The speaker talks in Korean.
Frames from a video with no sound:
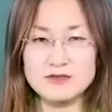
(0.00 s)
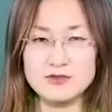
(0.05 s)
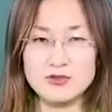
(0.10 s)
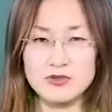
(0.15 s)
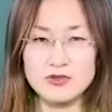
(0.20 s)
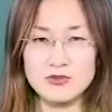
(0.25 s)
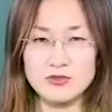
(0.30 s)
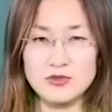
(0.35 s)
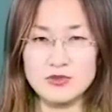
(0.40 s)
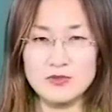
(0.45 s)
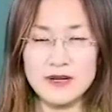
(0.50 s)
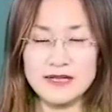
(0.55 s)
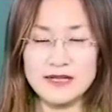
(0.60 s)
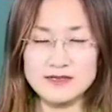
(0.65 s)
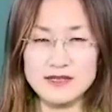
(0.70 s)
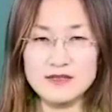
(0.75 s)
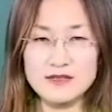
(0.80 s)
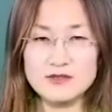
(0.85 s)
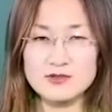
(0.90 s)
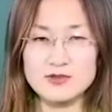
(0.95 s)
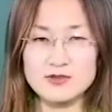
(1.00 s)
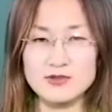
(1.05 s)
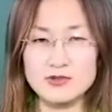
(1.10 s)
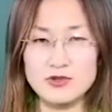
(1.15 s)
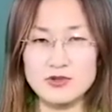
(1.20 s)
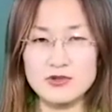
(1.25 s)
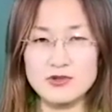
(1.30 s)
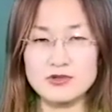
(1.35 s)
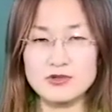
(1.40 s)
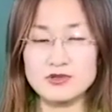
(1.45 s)
뭐 바장조
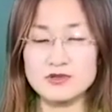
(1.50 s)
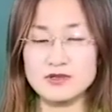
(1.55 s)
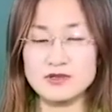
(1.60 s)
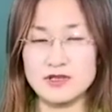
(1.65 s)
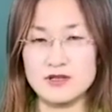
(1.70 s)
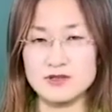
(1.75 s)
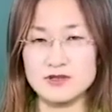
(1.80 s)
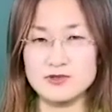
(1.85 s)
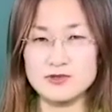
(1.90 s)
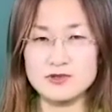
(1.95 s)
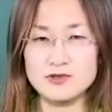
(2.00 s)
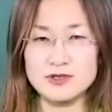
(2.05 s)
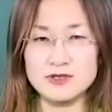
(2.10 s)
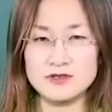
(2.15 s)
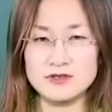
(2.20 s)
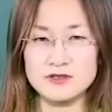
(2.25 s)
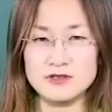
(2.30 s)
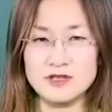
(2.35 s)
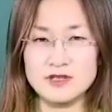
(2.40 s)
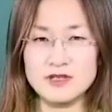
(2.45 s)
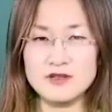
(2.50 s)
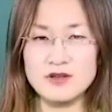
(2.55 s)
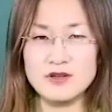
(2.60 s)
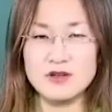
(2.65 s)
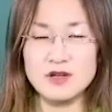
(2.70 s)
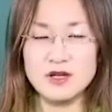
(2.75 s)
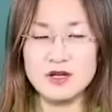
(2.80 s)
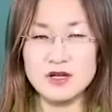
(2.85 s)
여러 그런 장조들이 있는데요.